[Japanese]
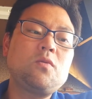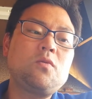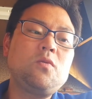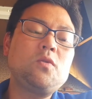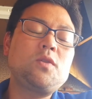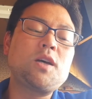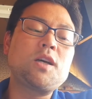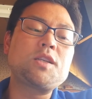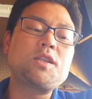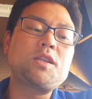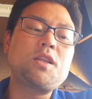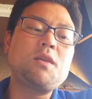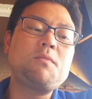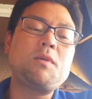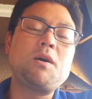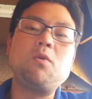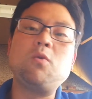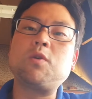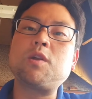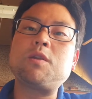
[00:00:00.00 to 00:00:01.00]
を足して、
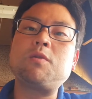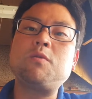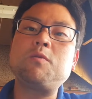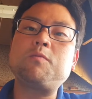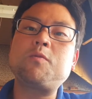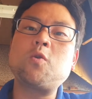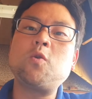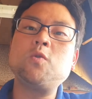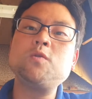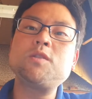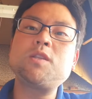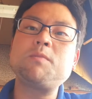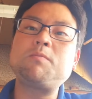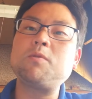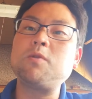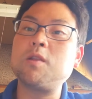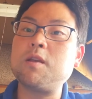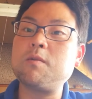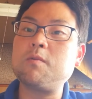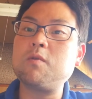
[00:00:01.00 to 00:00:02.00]
まあ俺の
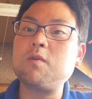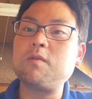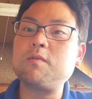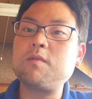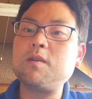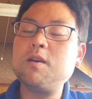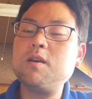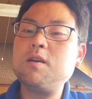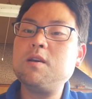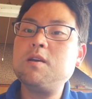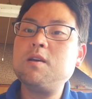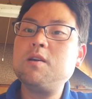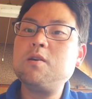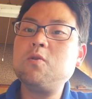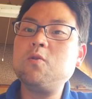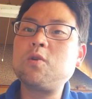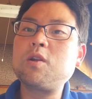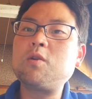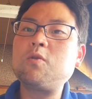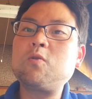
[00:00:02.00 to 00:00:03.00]

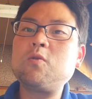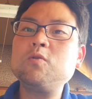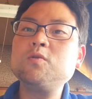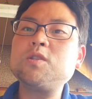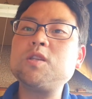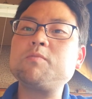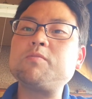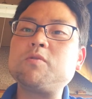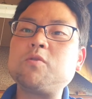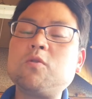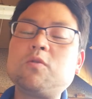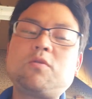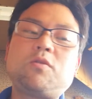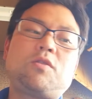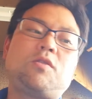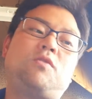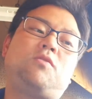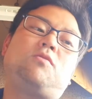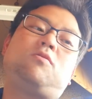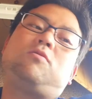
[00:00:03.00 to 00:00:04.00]
コンセプトっ
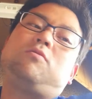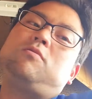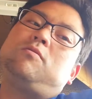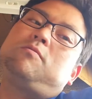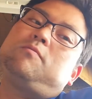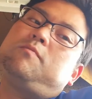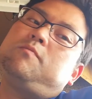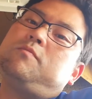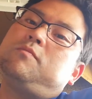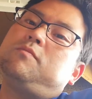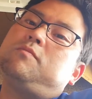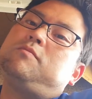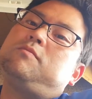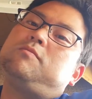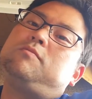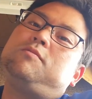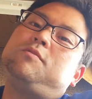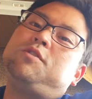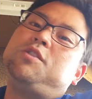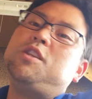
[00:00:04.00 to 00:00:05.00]
ていう
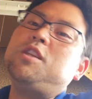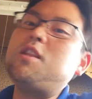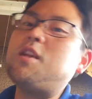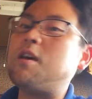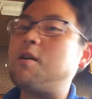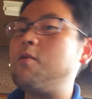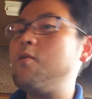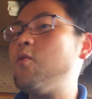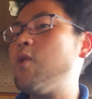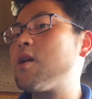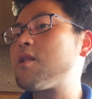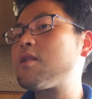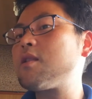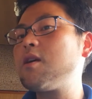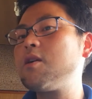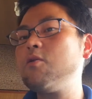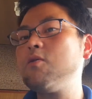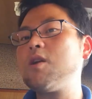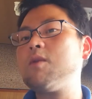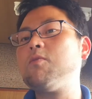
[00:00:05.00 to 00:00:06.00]
2で割った
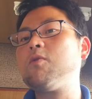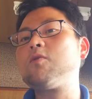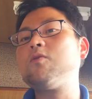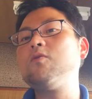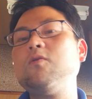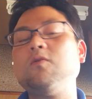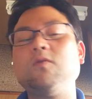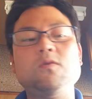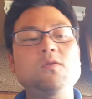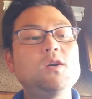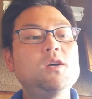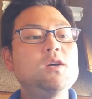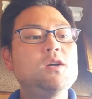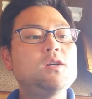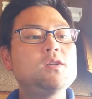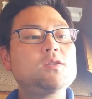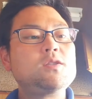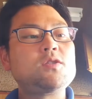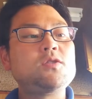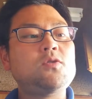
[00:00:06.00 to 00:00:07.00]
ようなもを
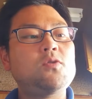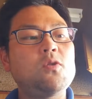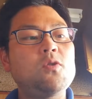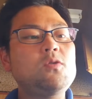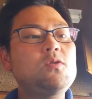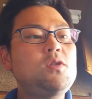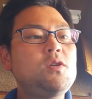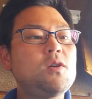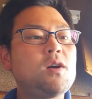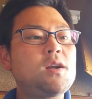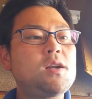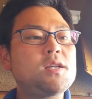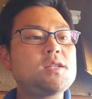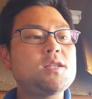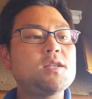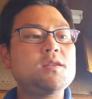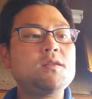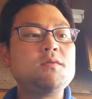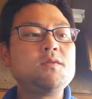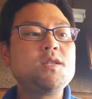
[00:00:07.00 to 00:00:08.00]
作ろうっていう話
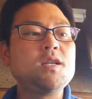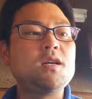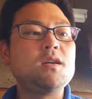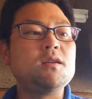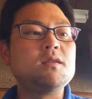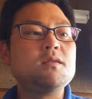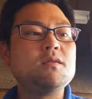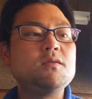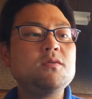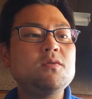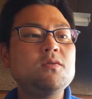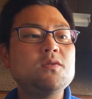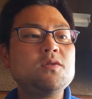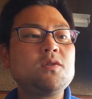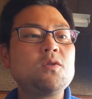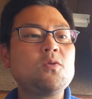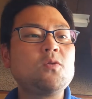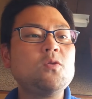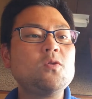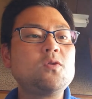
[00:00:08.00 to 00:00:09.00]
です。じゃあ、
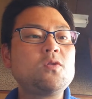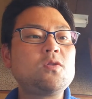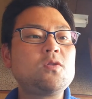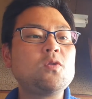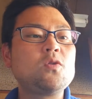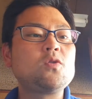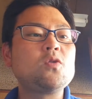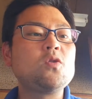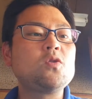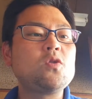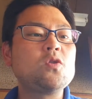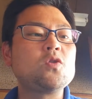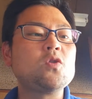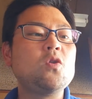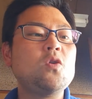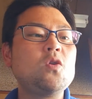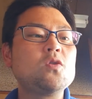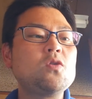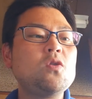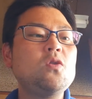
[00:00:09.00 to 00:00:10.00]

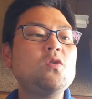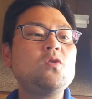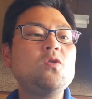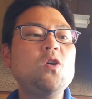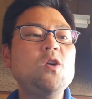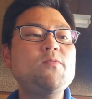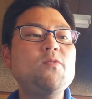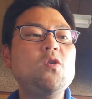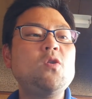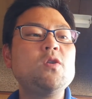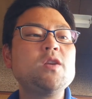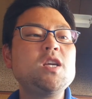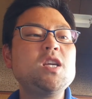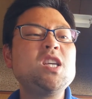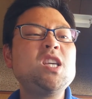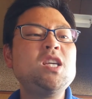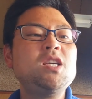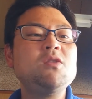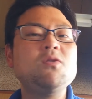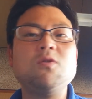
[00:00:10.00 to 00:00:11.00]
外ごもり
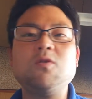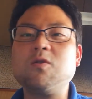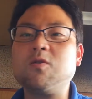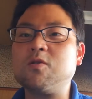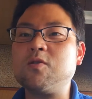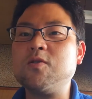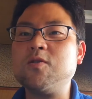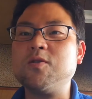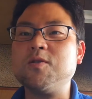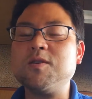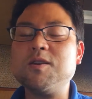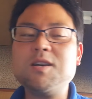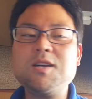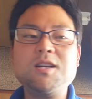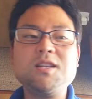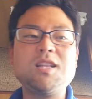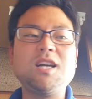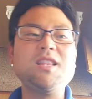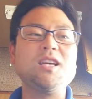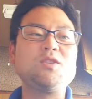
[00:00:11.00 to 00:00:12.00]
機能の、
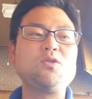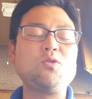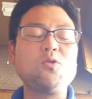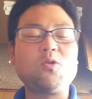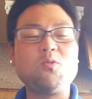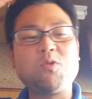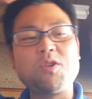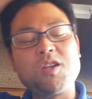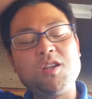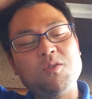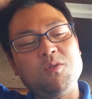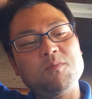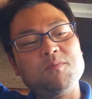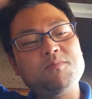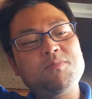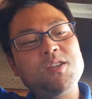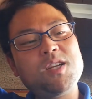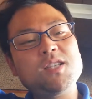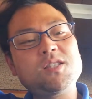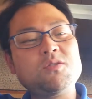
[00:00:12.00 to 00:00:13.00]
外ごもり機能。
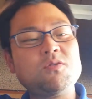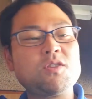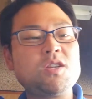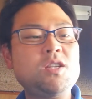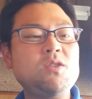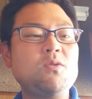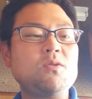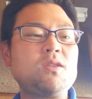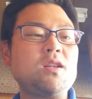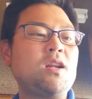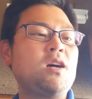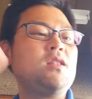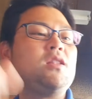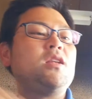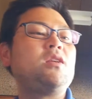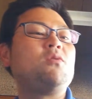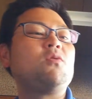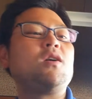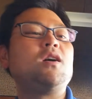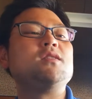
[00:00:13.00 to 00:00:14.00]
プレイスの機能って何
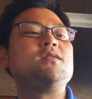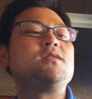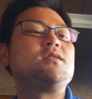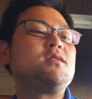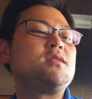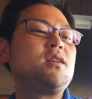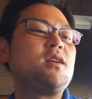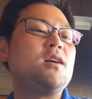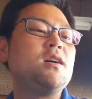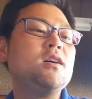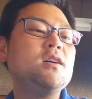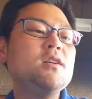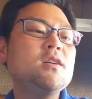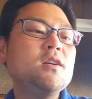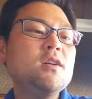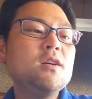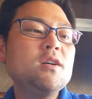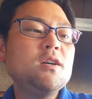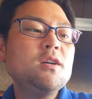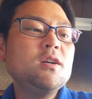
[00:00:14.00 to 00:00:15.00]
なのかっつったら、
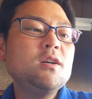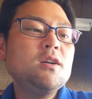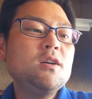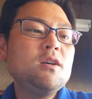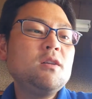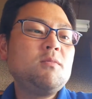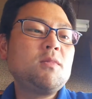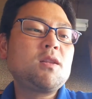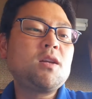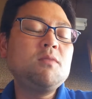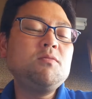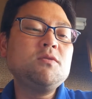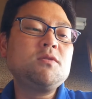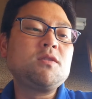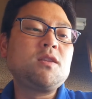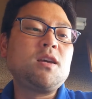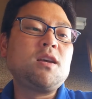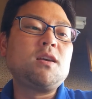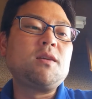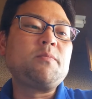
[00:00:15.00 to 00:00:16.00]
まあ、多
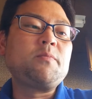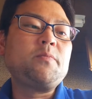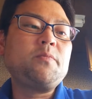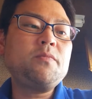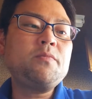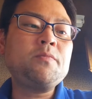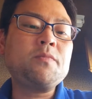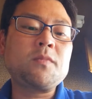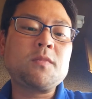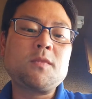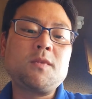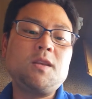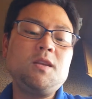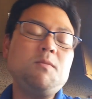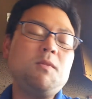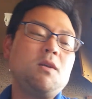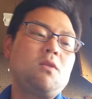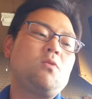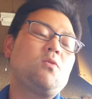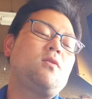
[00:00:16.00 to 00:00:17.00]
分ね、
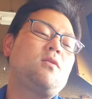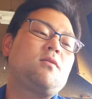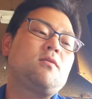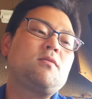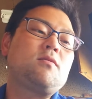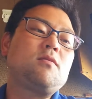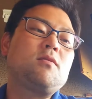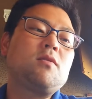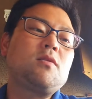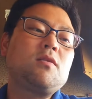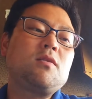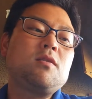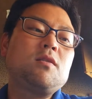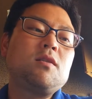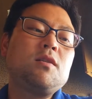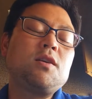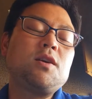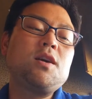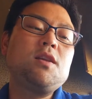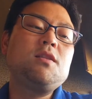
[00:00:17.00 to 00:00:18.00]
今の
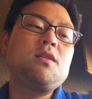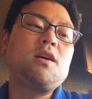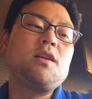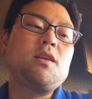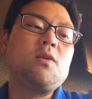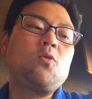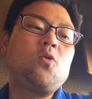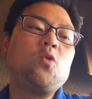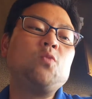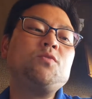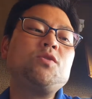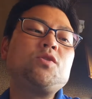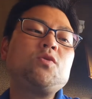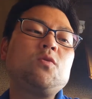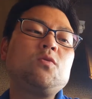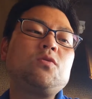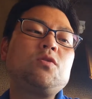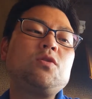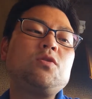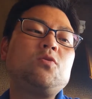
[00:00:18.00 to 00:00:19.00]
現代でコミュ
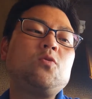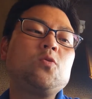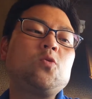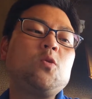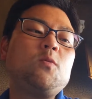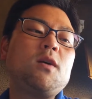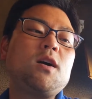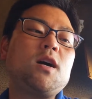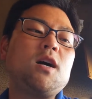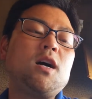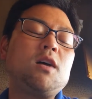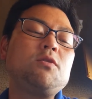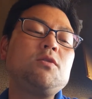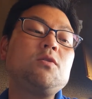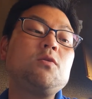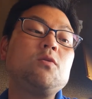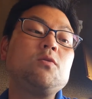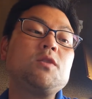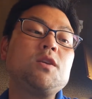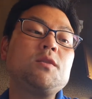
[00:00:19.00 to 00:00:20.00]
障っていう言葉がある
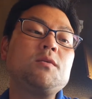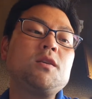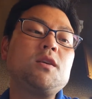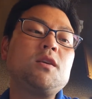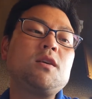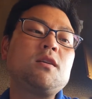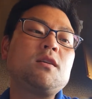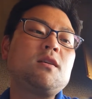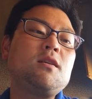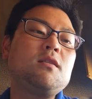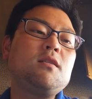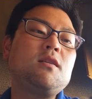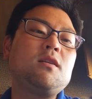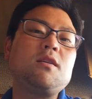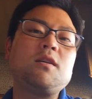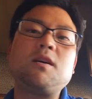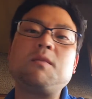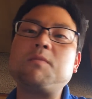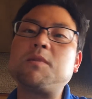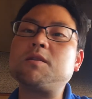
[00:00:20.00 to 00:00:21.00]
ように、人間関係
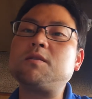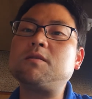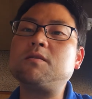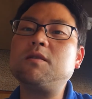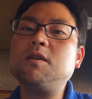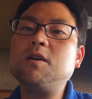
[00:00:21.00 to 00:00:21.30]
があんまり